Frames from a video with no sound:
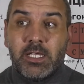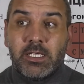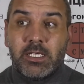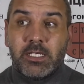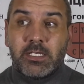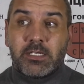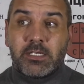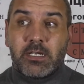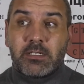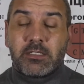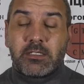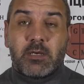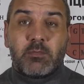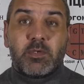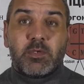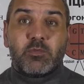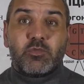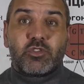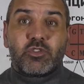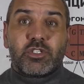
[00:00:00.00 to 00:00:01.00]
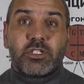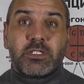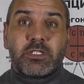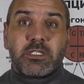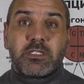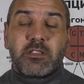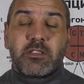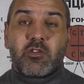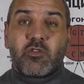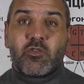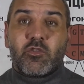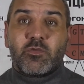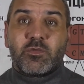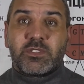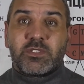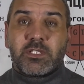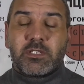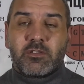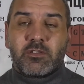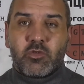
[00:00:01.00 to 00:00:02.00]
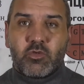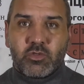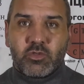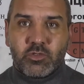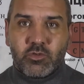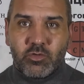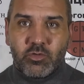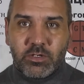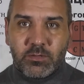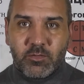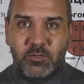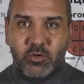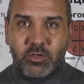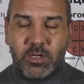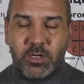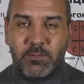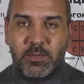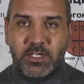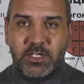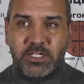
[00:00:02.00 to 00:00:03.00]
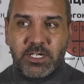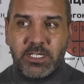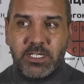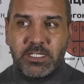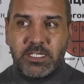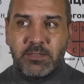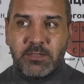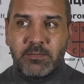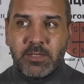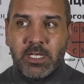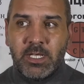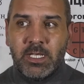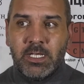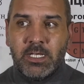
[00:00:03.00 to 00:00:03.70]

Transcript: И когда мы, мужчины, здороваемся друг с другом рукопожатием,